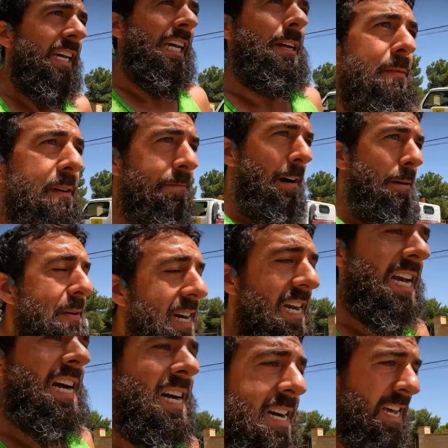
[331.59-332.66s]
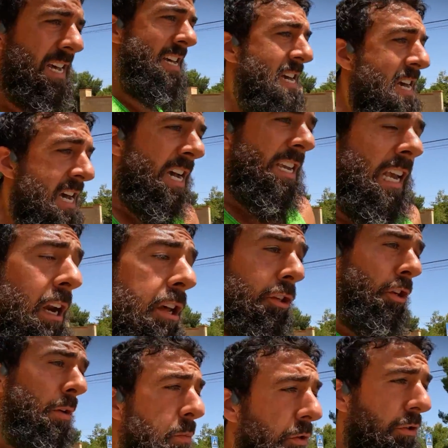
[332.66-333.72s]
que mi familia, ya lo he
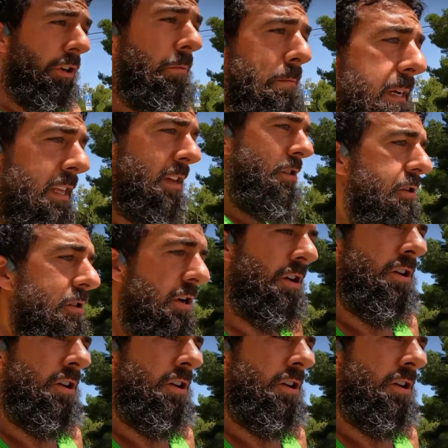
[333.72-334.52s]
dicho en muchos vídeos,